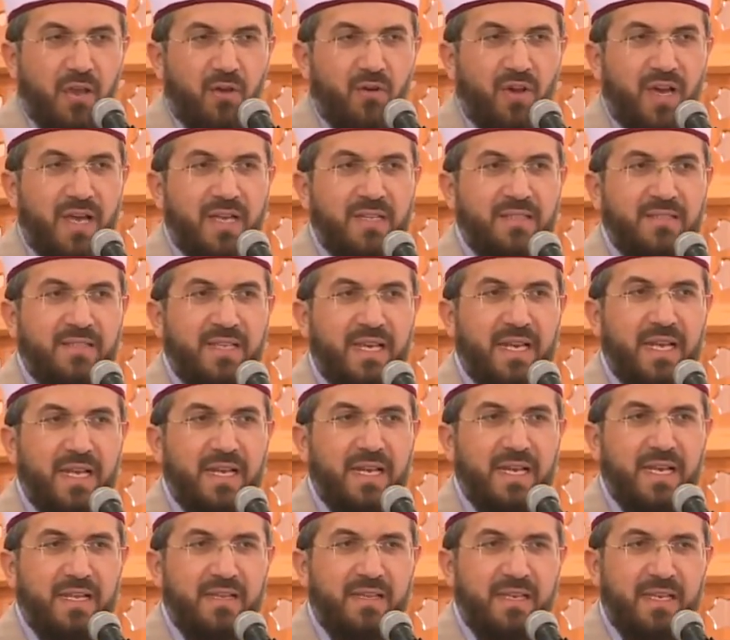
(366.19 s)
وَاَنْزَلَ
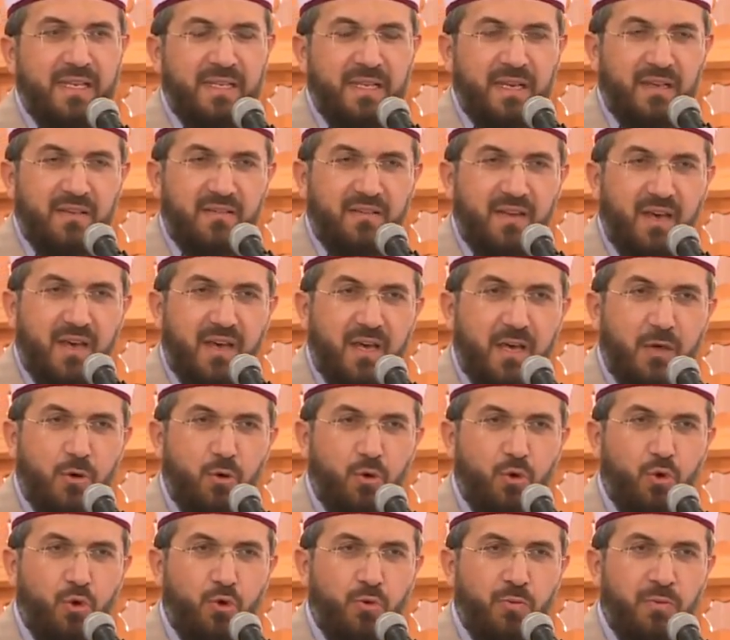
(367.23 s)
الَّذ۪ينَ
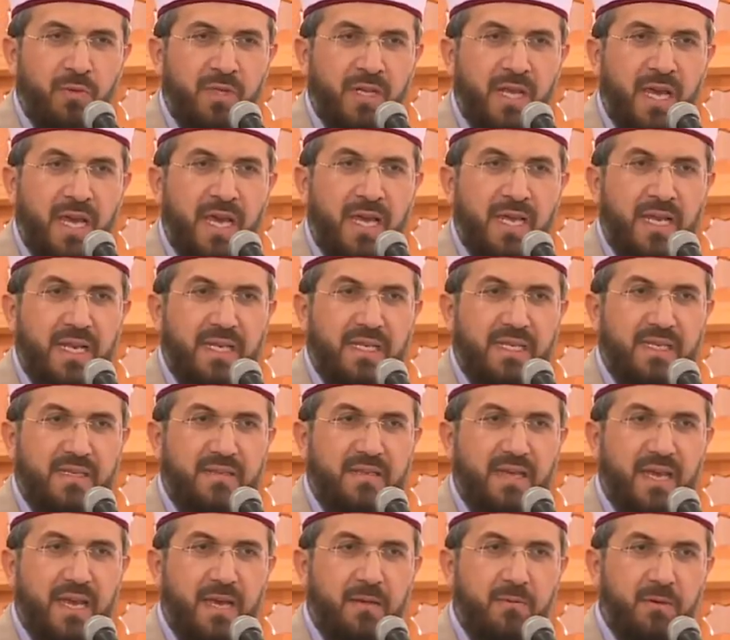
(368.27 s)
ظَاهَرُوهُ مِنْ اَهْلِ
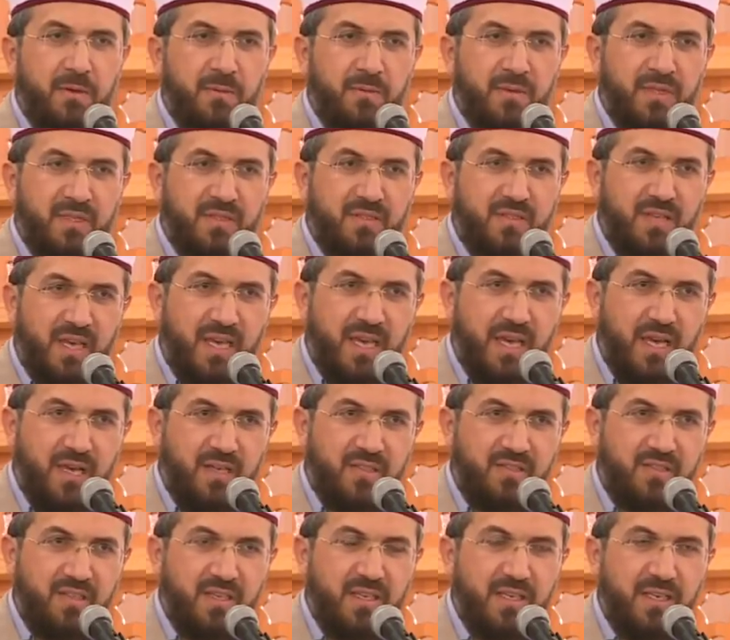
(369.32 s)
الْكِتَابِ مِنْ
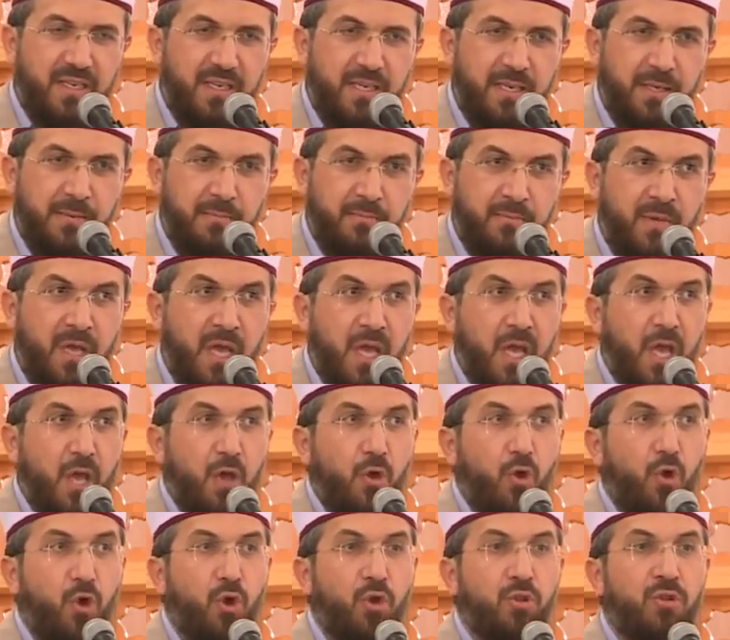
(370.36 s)
سَيَاسِيهِمْ
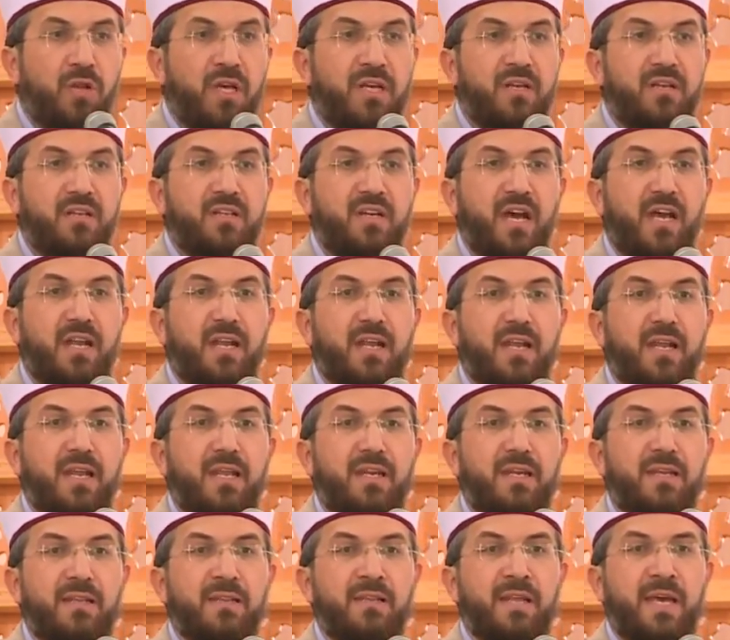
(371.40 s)
Onları
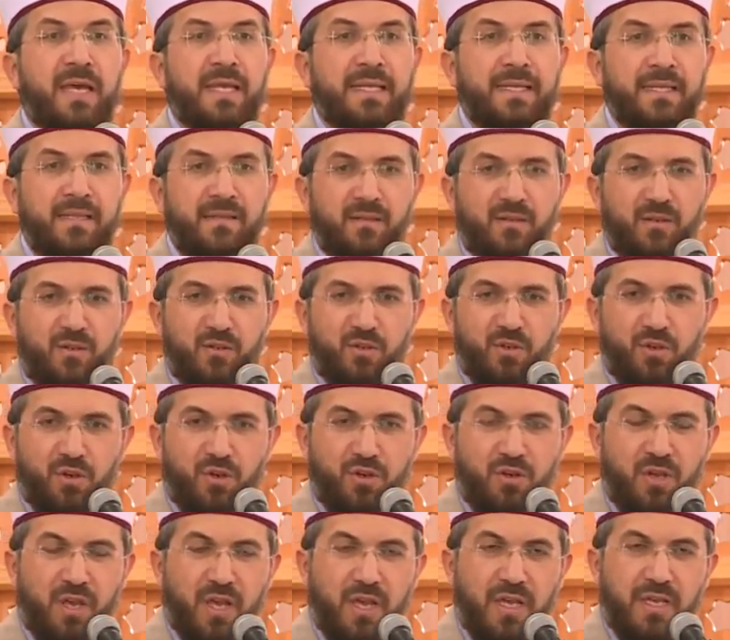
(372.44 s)
kalelerinden
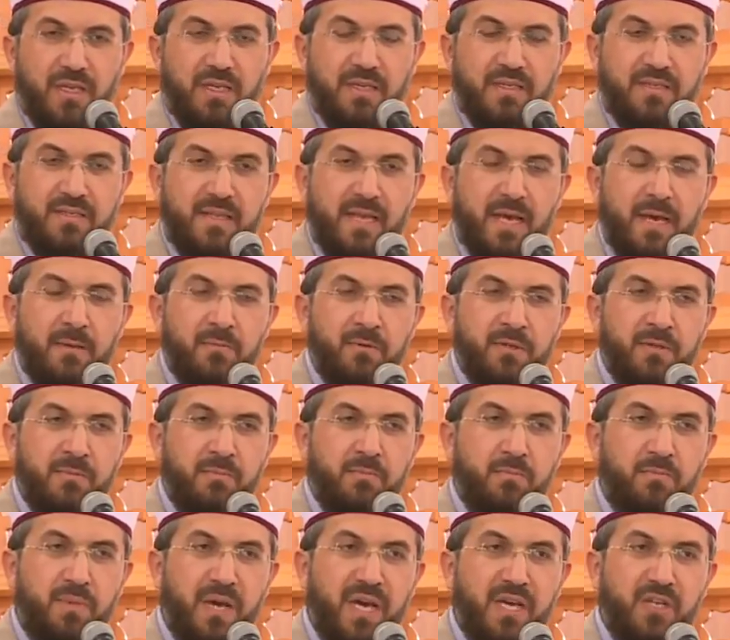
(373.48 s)
indiriyor.
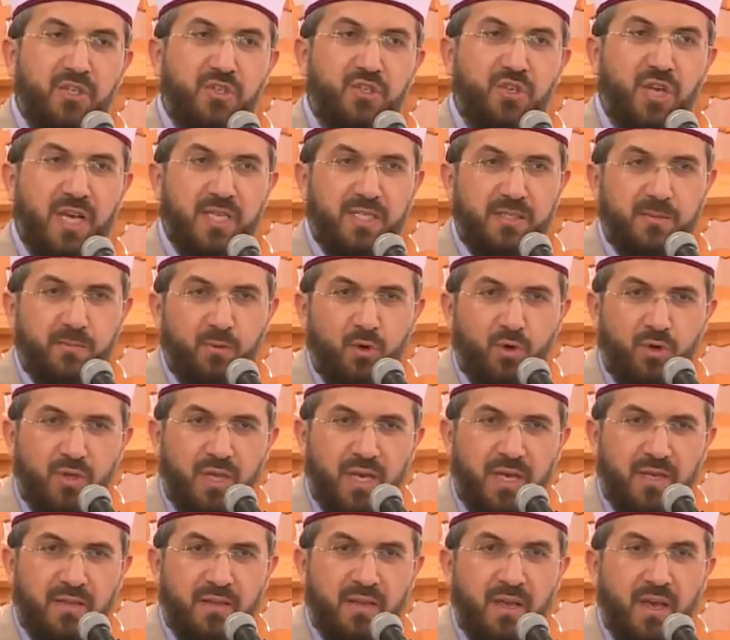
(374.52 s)
İslam'ın baş hasmı
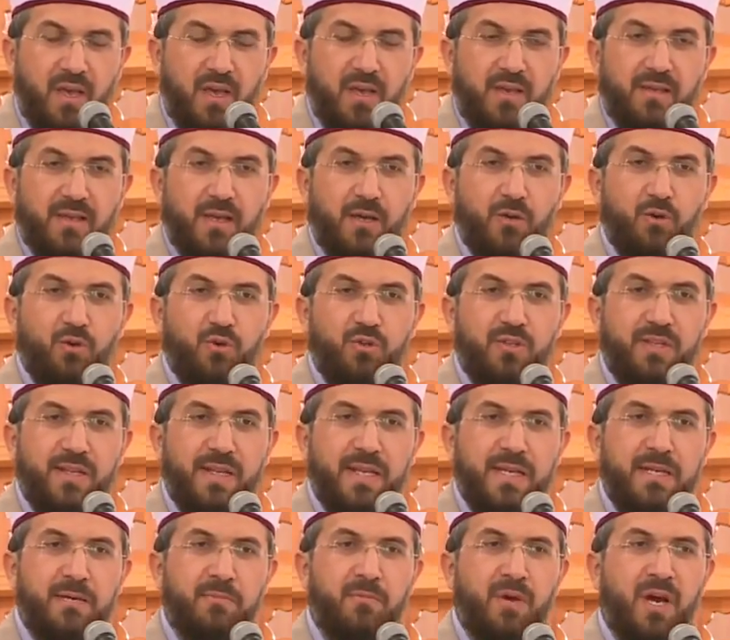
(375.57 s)
olan,
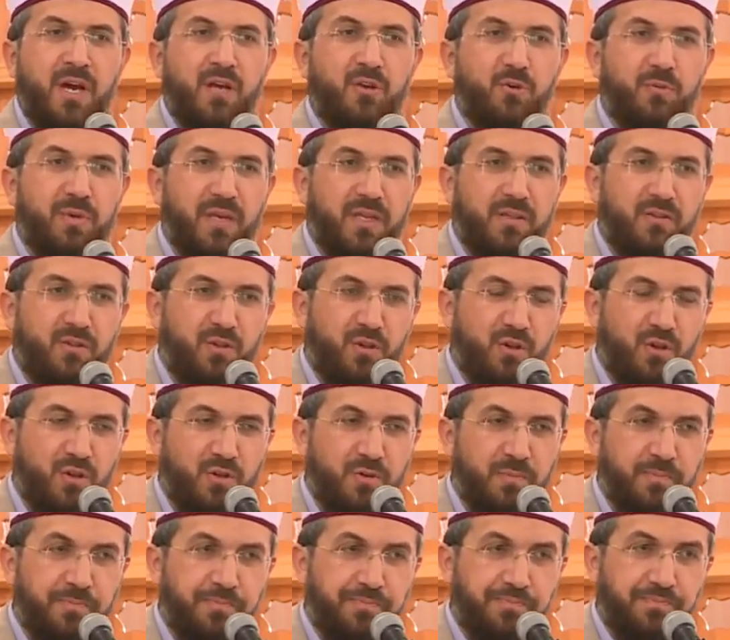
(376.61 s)
Yahudileri mağlup ediyor.